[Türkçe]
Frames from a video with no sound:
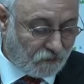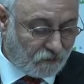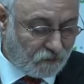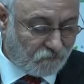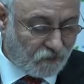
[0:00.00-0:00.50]

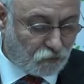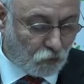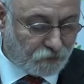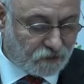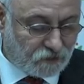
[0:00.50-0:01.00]
e, ve
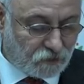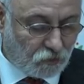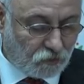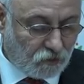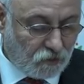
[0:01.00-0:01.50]

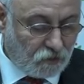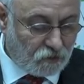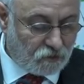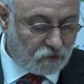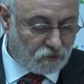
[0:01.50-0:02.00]
toplatılıyor
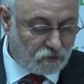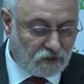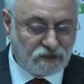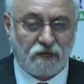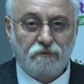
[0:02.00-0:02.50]
e,
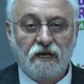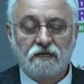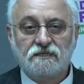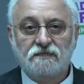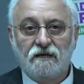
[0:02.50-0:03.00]
ilçe
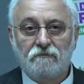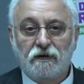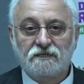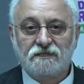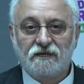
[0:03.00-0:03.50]
binasına
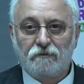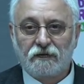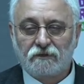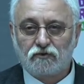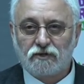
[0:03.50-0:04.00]
baskın
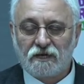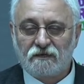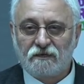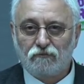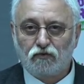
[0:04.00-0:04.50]
yaparak
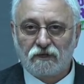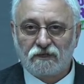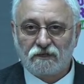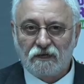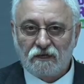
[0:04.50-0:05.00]
üstelik
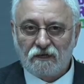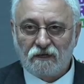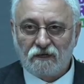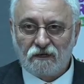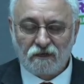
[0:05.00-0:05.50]
bunları
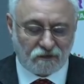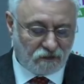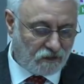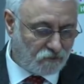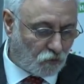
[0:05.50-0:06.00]
e,
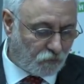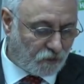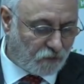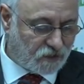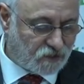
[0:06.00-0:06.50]
e,
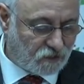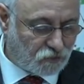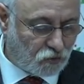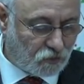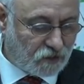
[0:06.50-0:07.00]
toplamaya
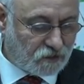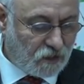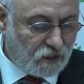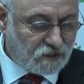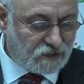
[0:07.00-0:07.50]
çalışıyorlar.
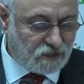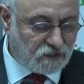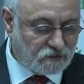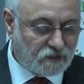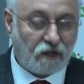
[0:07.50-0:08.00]

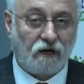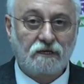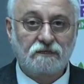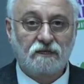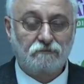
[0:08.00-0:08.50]
Siirt'te,
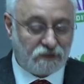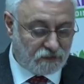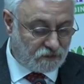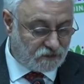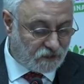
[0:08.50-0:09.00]
Ağrı'da,
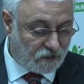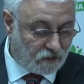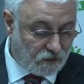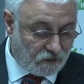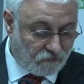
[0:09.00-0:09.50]

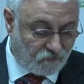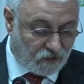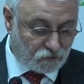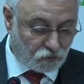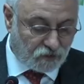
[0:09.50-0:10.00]
Bitlis'te,
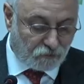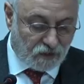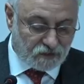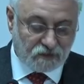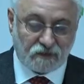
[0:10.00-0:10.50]
Varto'da,
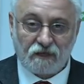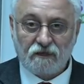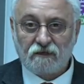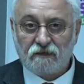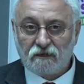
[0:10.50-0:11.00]

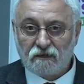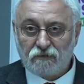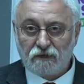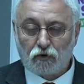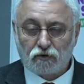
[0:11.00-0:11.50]
Mardin'de
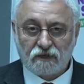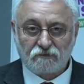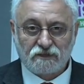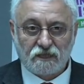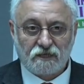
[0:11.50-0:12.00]
e,
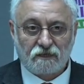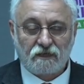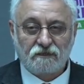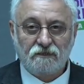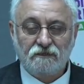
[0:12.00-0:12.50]
billboardlarımız
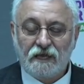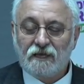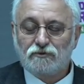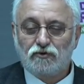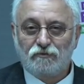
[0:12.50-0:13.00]
yasaklandı. Ne
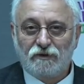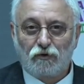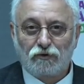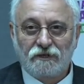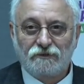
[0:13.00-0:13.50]
yazıyor
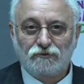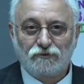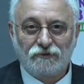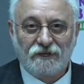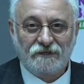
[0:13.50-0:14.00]
billboardların
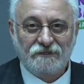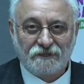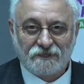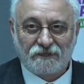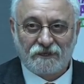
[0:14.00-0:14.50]
üstünde?
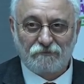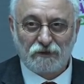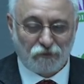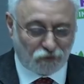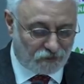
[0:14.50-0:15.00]
Yasaklanan
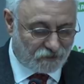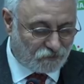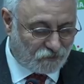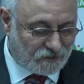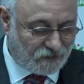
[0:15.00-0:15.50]
billboardların
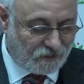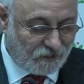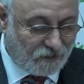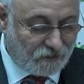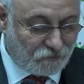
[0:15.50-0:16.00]
üzerinde.
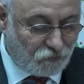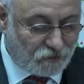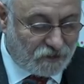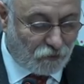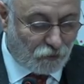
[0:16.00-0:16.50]

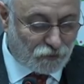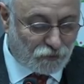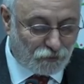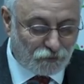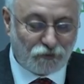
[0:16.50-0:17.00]
Diyor ki
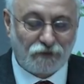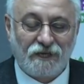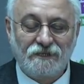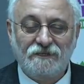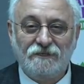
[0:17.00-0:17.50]
özgürlük
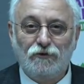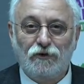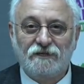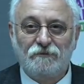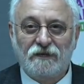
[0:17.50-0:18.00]
kendini
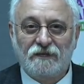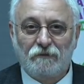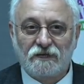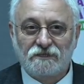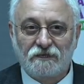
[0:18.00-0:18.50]

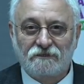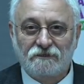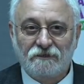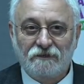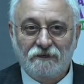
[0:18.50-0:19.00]
yönetmekle başlar.
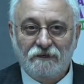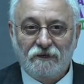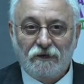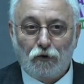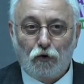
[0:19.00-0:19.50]

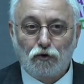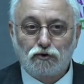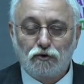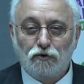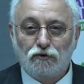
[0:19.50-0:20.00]

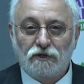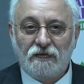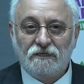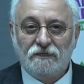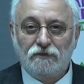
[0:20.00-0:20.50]
Özgürlük
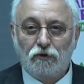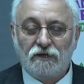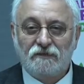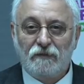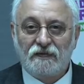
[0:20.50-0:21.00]
kendini
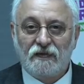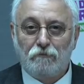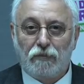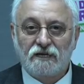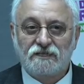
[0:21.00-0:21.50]

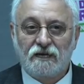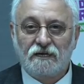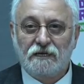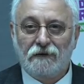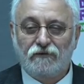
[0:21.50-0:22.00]
yönetmekle başlar
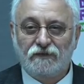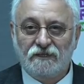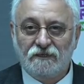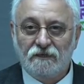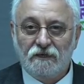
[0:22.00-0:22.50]

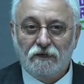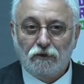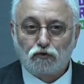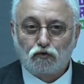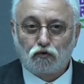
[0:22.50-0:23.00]
lafını
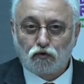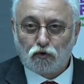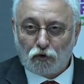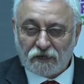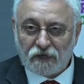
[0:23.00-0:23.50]

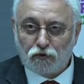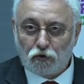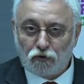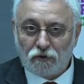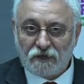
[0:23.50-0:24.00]
suç olarak
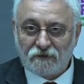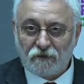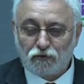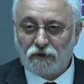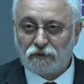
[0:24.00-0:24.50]
görüyorlar
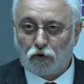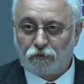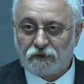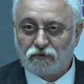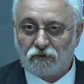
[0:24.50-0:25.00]
ve bunları
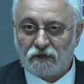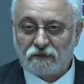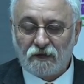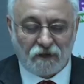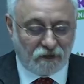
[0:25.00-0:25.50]
toplatıyorlar.
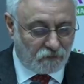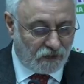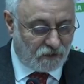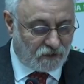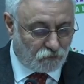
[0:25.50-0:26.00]

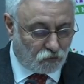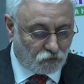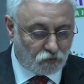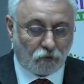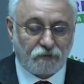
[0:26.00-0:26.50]
Belli ki
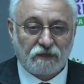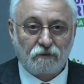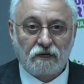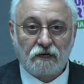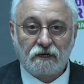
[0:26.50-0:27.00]
bu
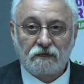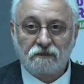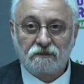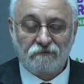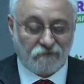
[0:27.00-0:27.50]
toplatma
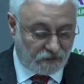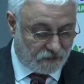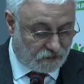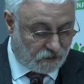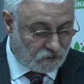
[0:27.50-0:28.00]
kararını
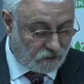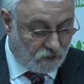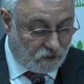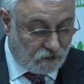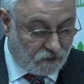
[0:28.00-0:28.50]
verenler
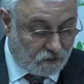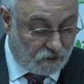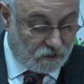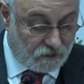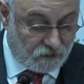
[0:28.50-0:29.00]
e,
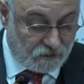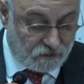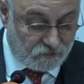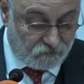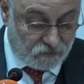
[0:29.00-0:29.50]

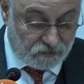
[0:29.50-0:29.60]
e,